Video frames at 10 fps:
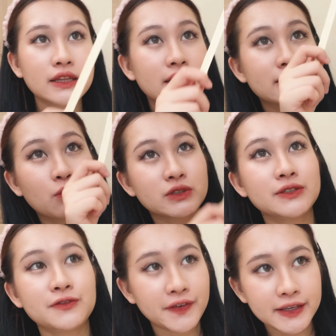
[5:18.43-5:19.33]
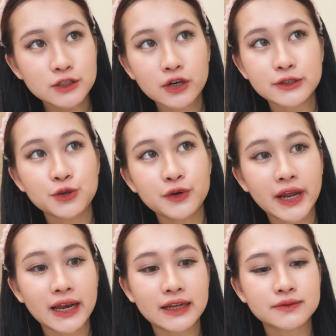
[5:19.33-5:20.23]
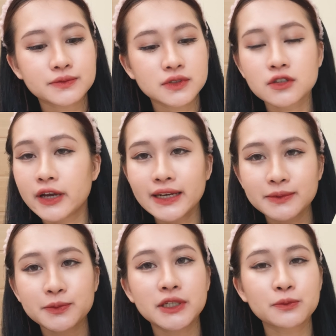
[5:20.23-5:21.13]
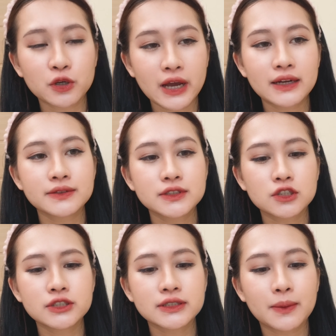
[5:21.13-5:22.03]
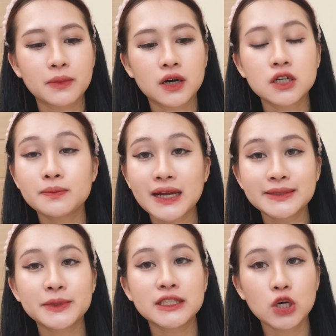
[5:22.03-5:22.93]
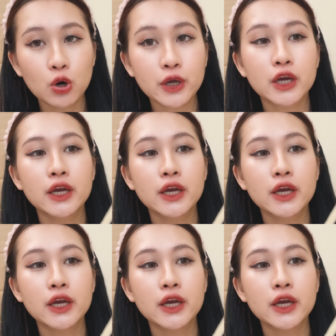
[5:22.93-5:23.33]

thì tổng chi phí cho cái chỗ này là dưới 500 nghìn một ạ nó chỉ tầm ờ, hơn 300 nghìn thôi